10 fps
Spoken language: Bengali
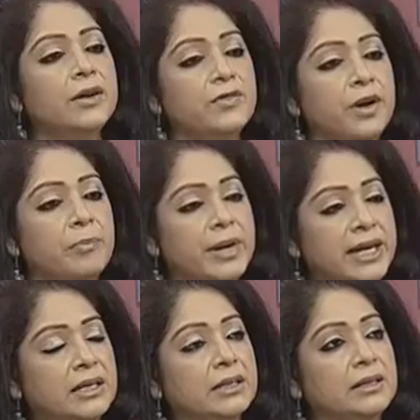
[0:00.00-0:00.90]
ফ্রম
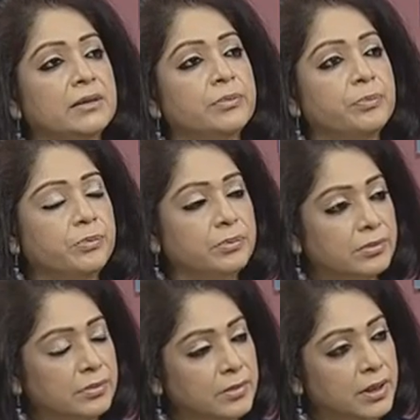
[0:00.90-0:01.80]
মেটাল
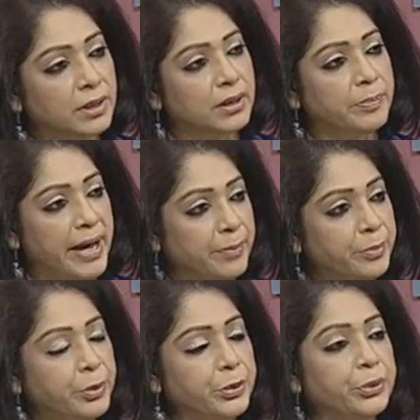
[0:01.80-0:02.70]

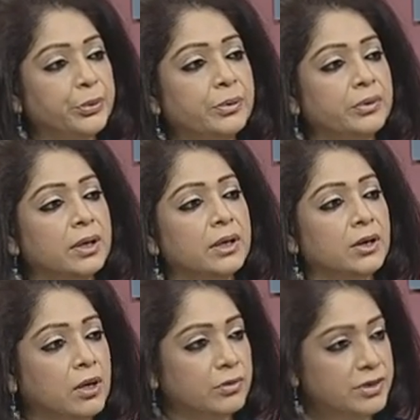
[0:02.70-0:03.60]
ব্যাম্বু
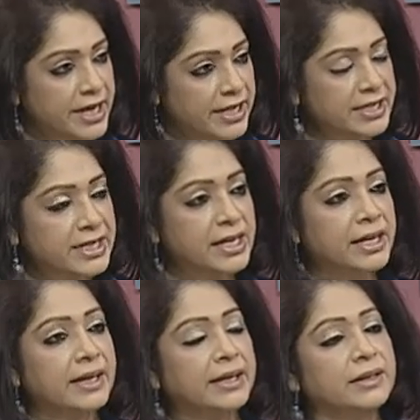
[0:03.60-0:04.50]

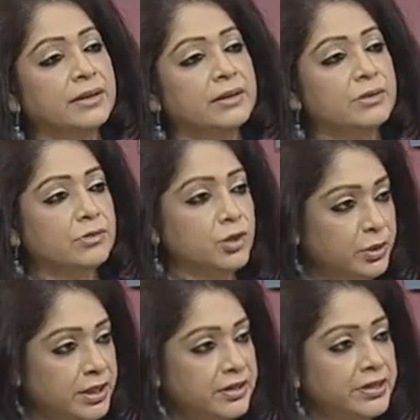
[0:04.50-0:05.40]
টেক্সটাইল
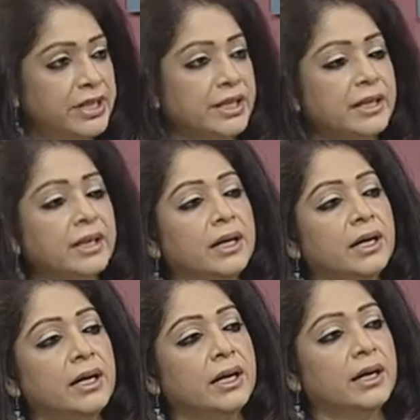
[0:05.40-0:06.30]
জুয়েলারি
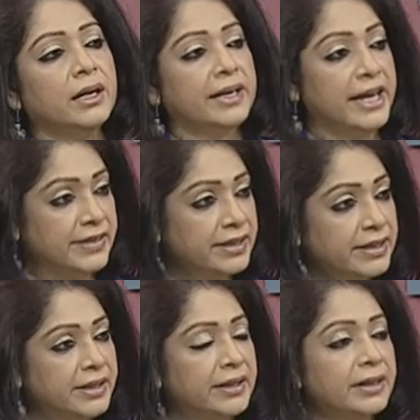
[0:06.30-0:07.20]

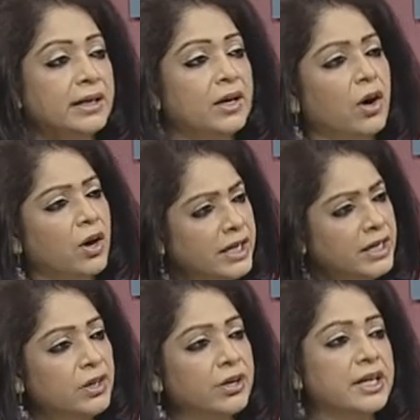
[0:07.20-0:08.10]
লেদার অনেক
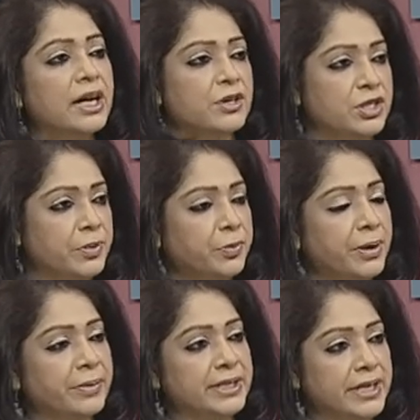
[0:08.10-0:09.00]
ধরনের কারুশিল্প
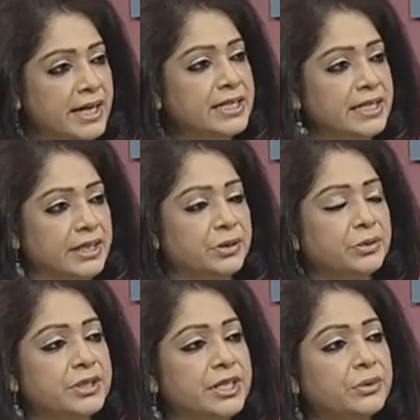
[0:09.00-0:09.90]
আমাদের আছে কিন্তু
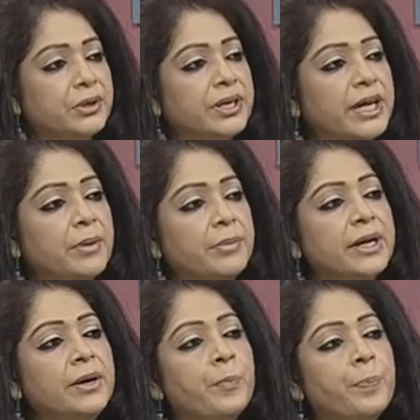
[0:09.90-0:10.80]
যেগুলোকে আমরা
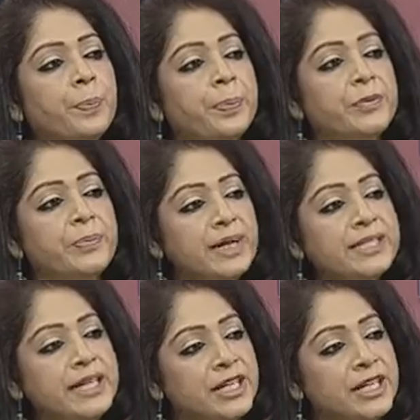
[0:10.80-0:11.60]
উই মাস্ট টেক